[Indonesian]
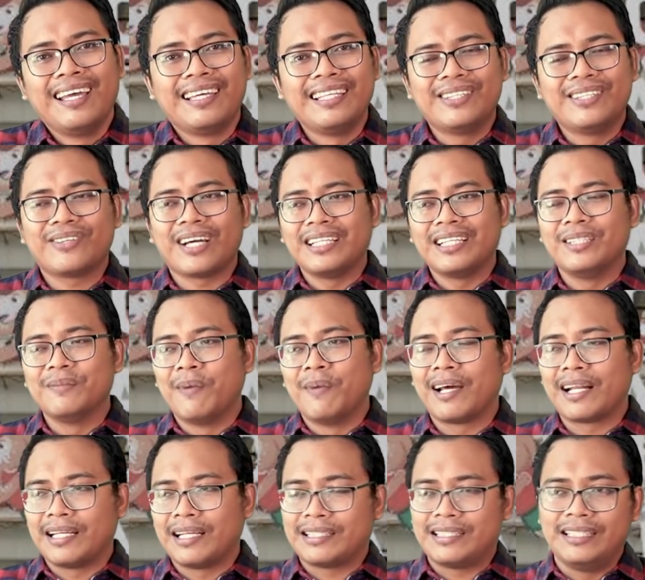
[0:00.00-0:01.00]
itu kan
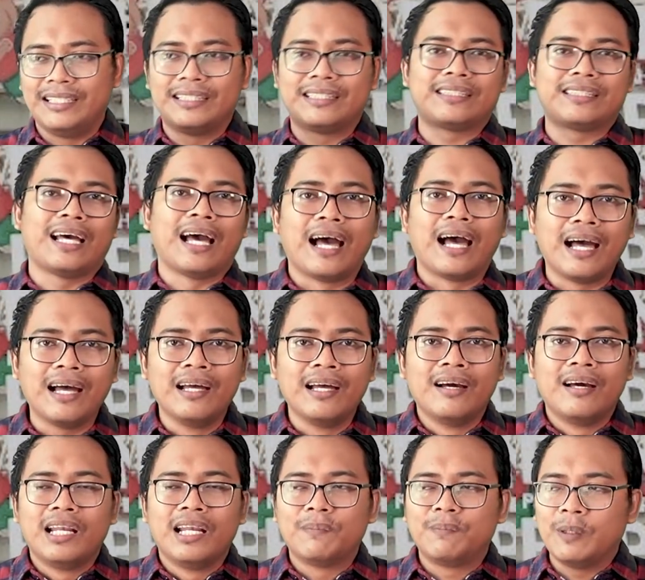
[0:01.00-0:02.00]
ibarat
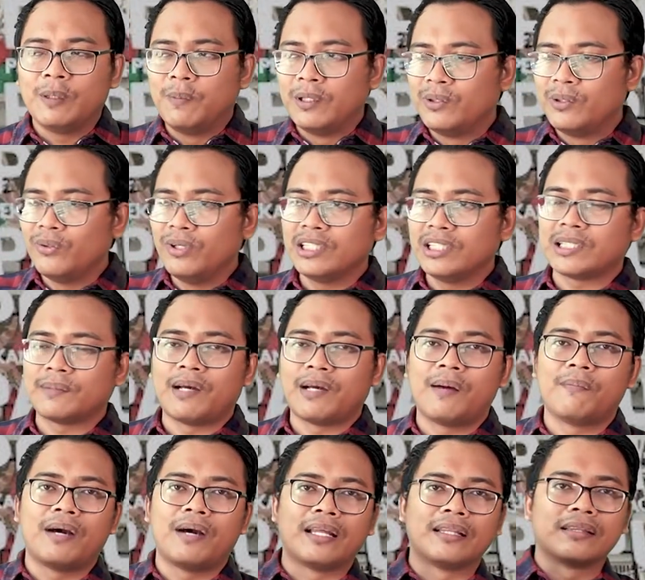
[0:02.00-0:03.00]
kita lebih peduli
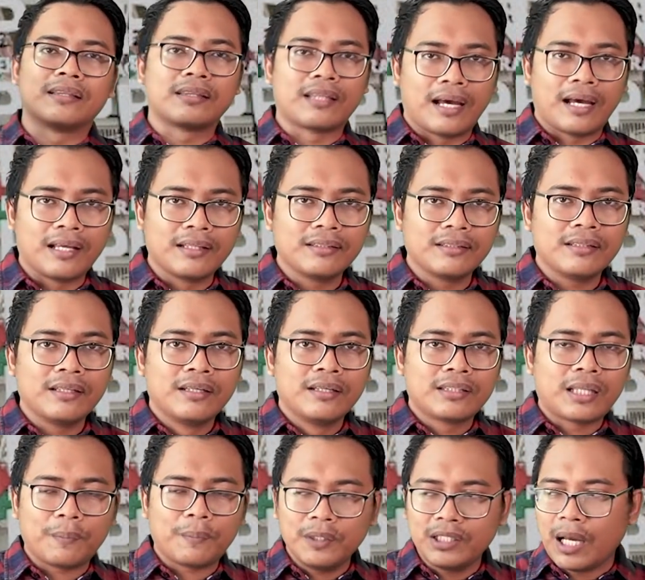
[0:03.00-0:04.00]
sama mantan
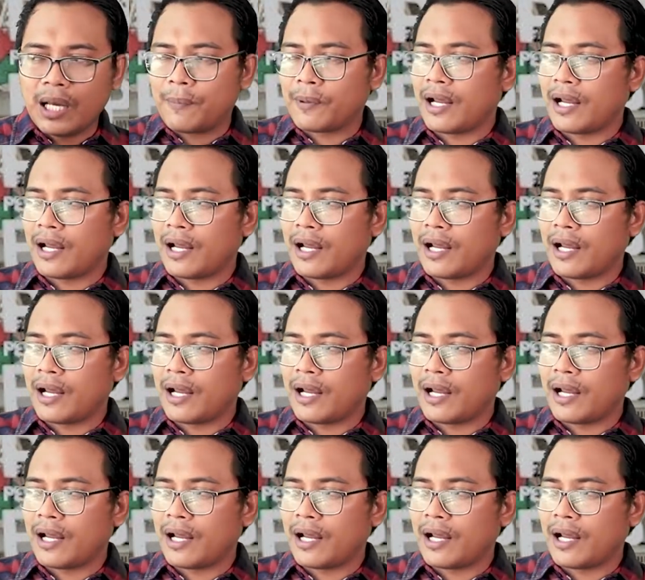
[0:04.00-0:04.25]
tapi nggak